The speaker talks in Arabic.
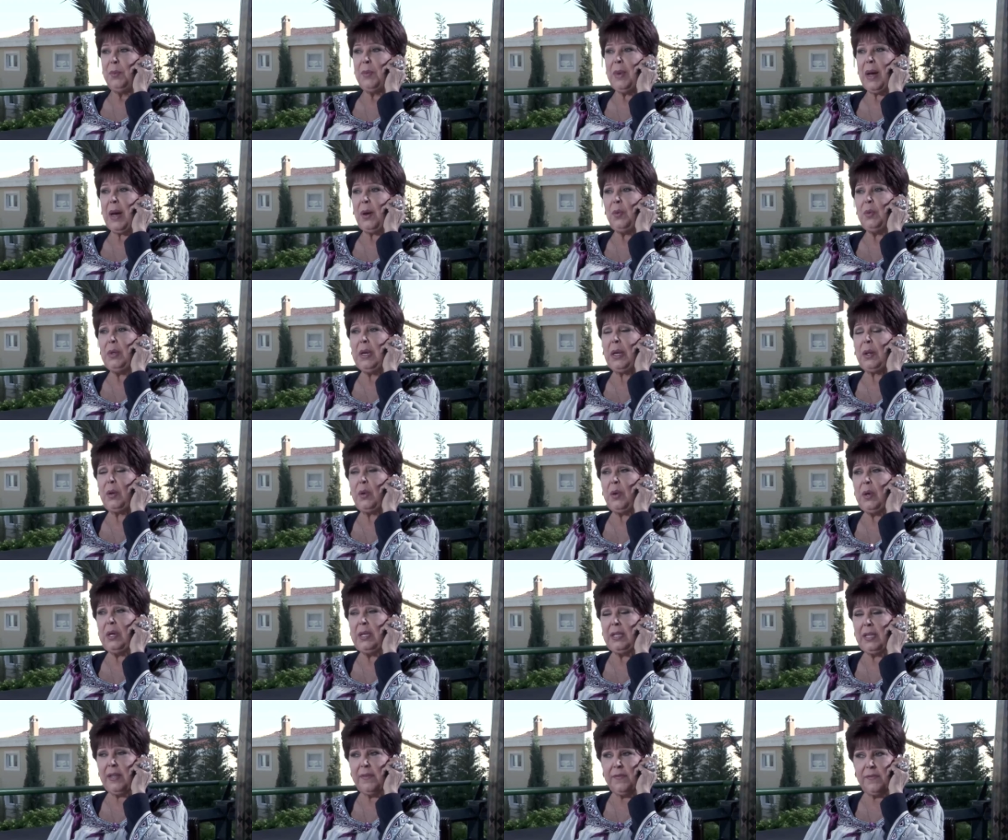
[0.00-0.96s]
معقوله
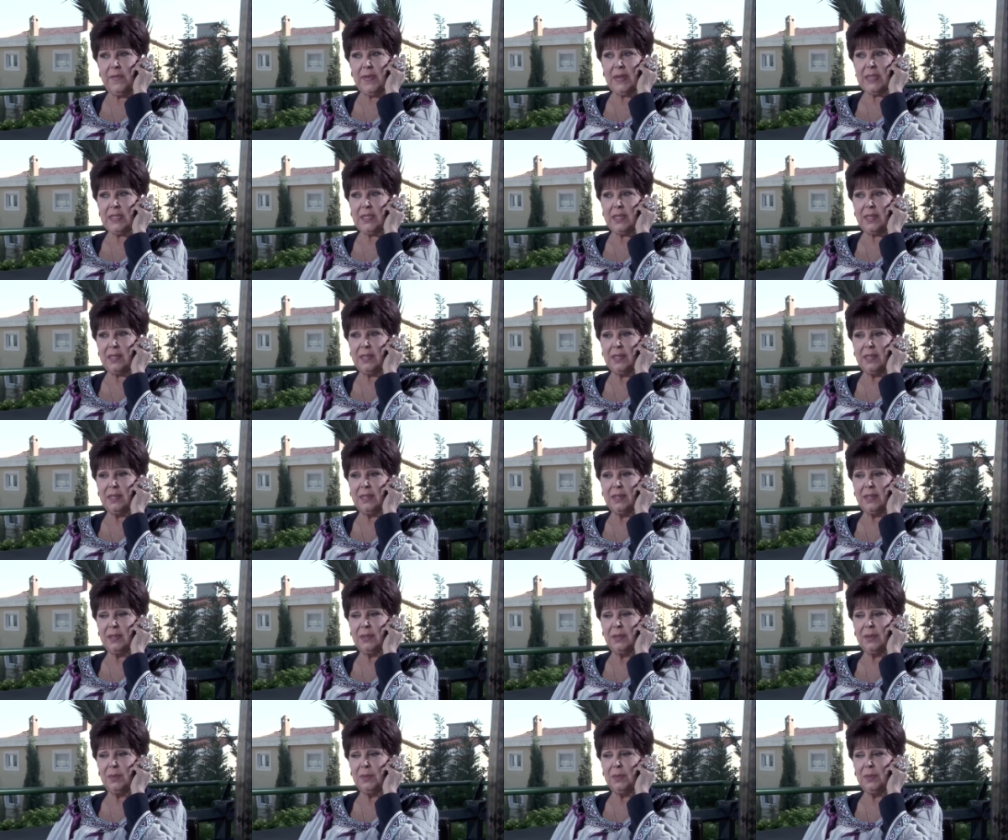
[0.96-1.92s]
كل ده في مصر
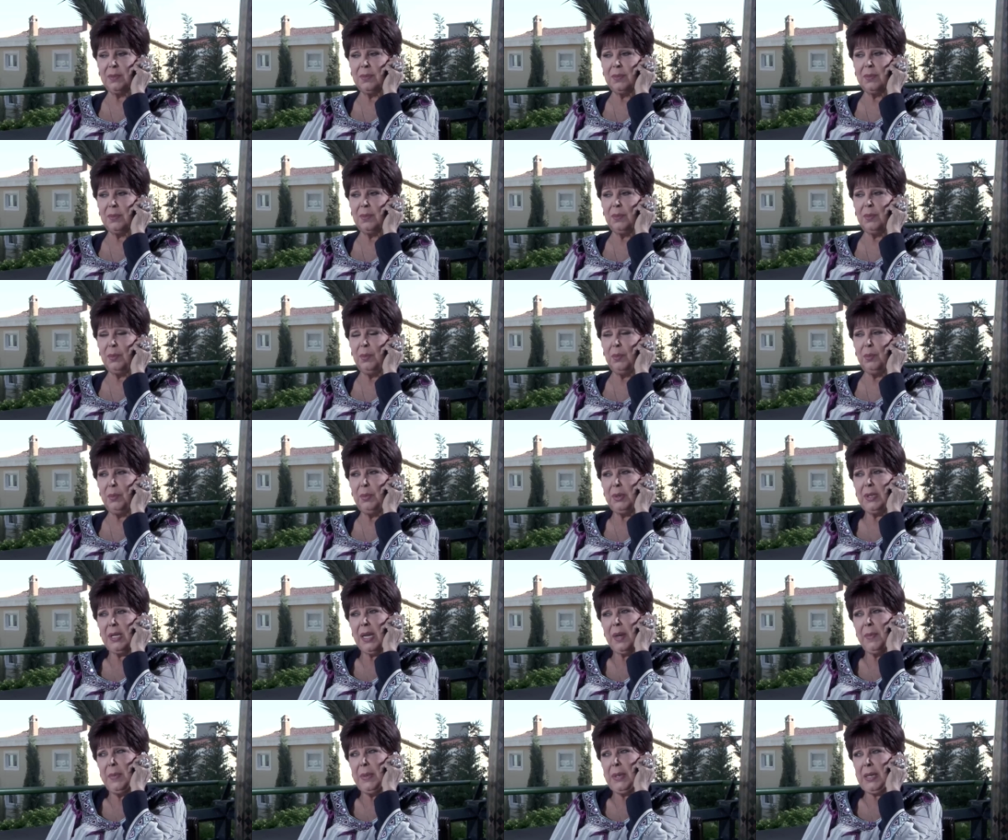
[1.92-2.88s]

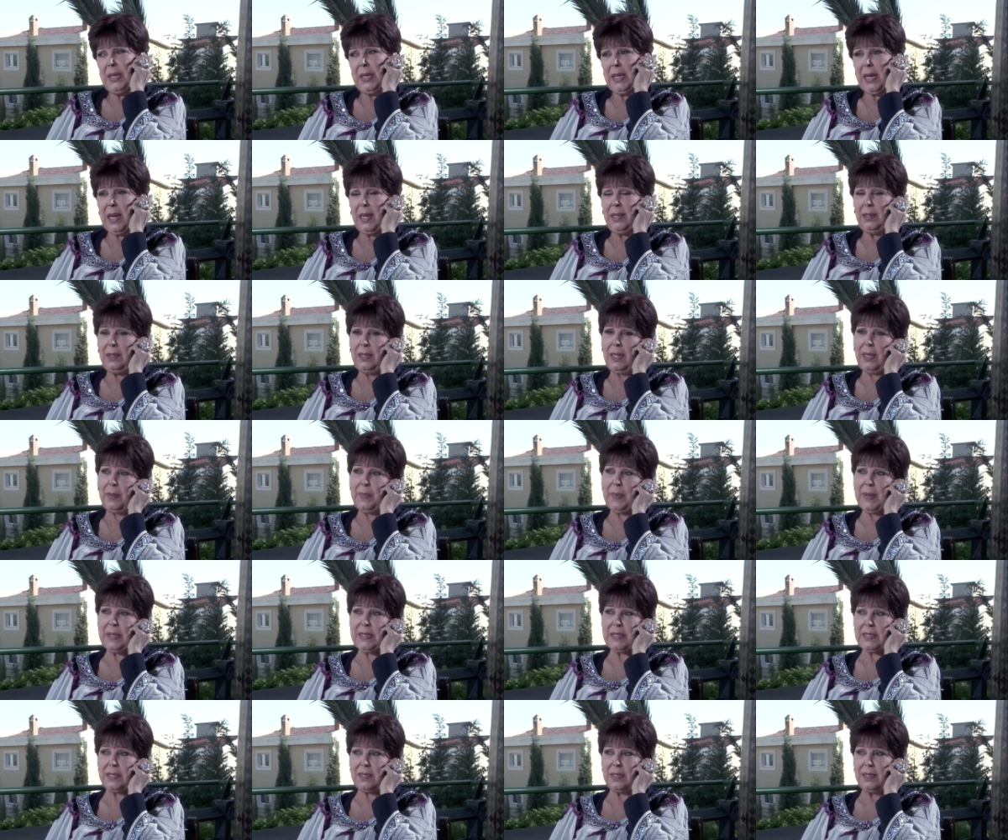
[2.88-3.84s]
بتعمل ايه عندك
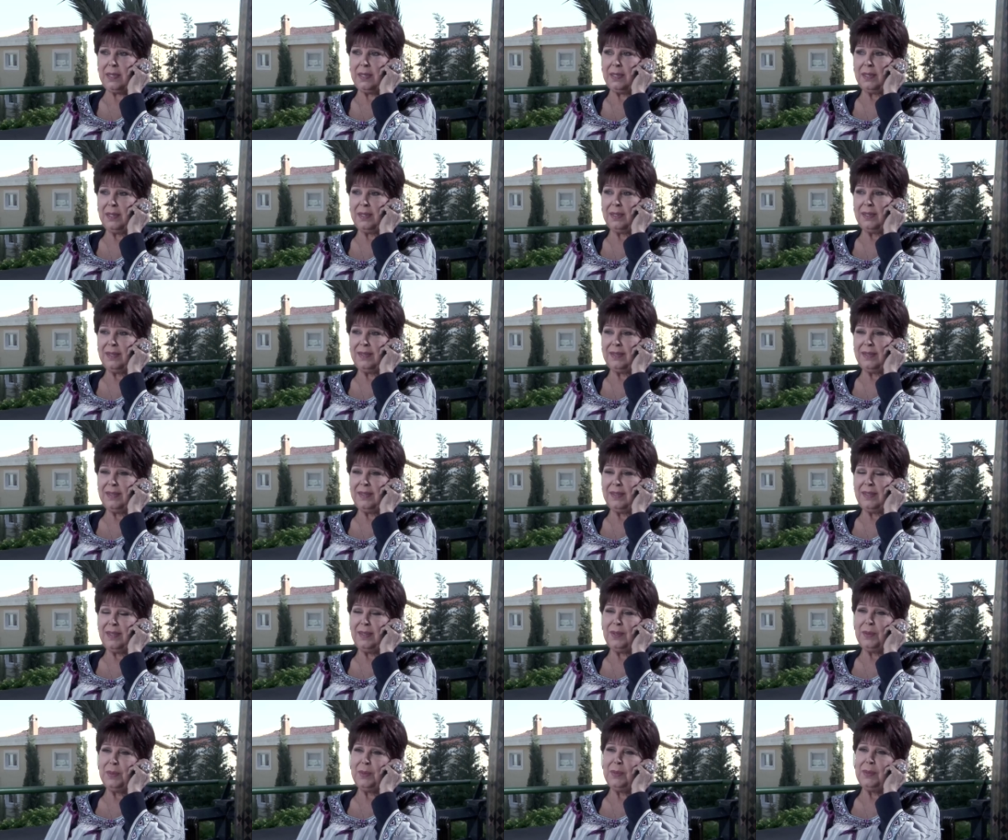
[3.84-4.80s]
بس
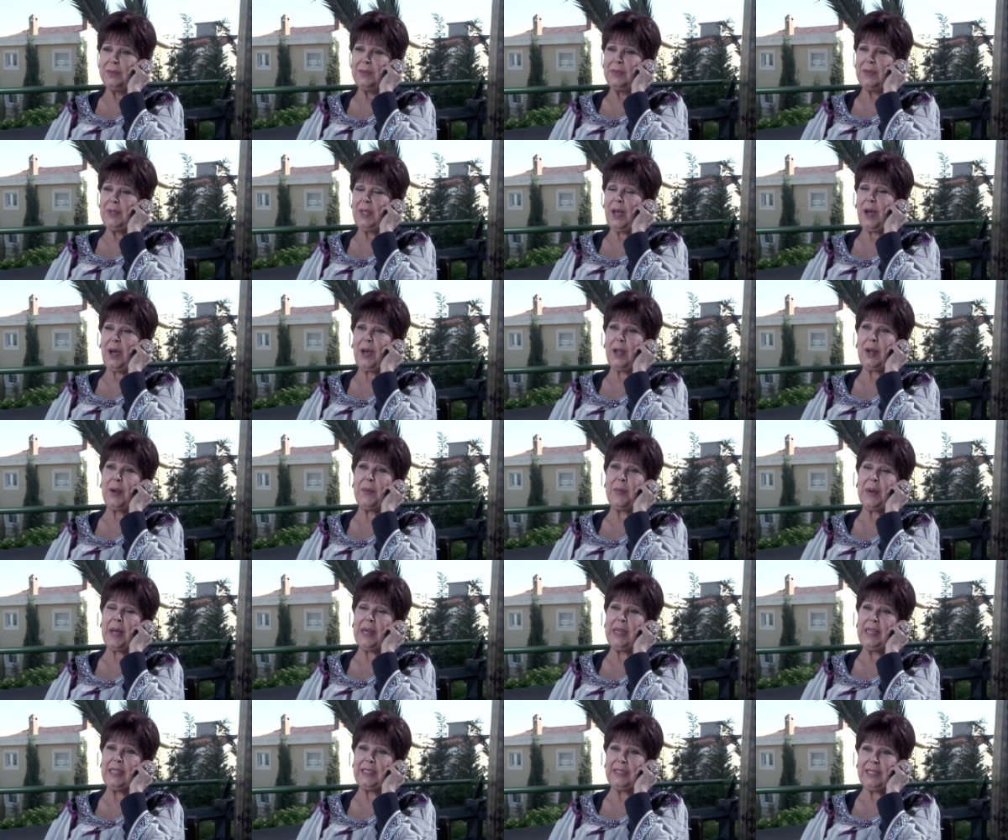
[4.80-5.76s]

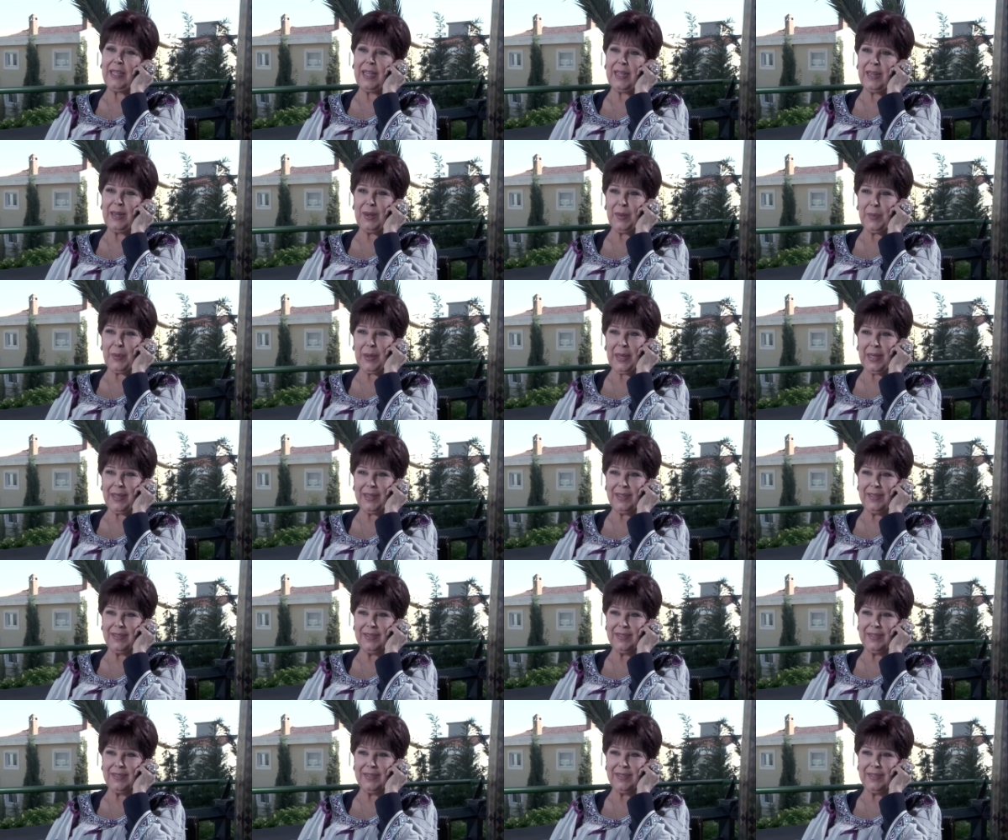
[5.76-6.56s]
حرام عليك تعالى بقى